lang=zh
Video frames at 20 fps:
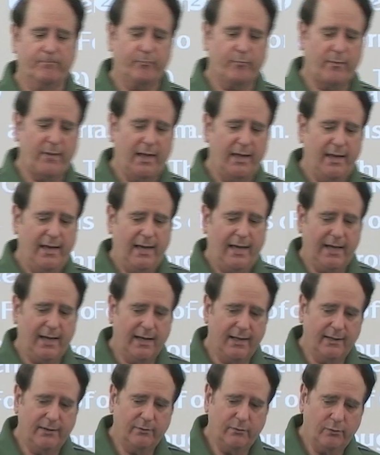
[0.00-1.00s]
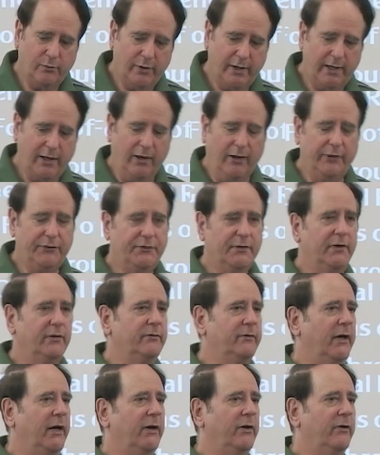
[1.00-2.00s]
我们也知道，我们
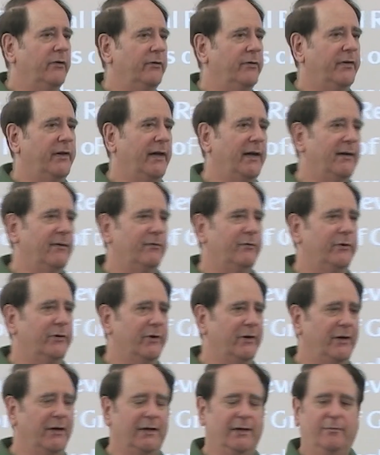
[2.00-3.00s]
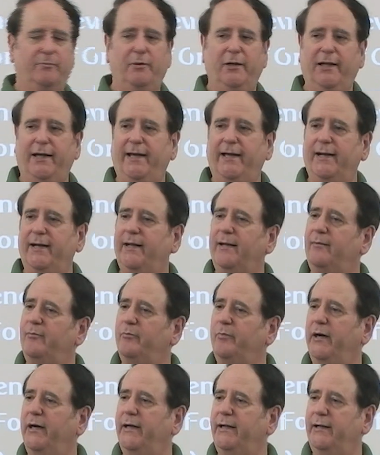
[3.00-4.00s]
在一个行星上，而这
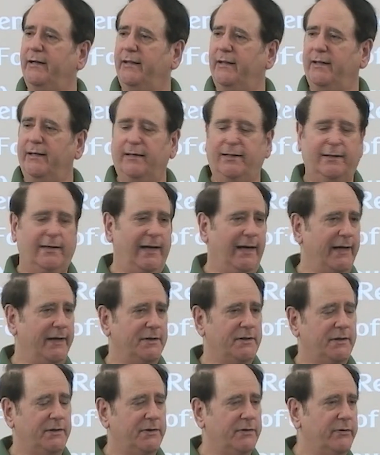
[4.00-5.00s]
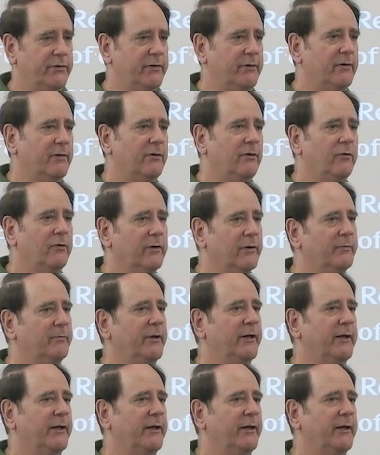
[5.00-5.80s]
个行星有它的轨道，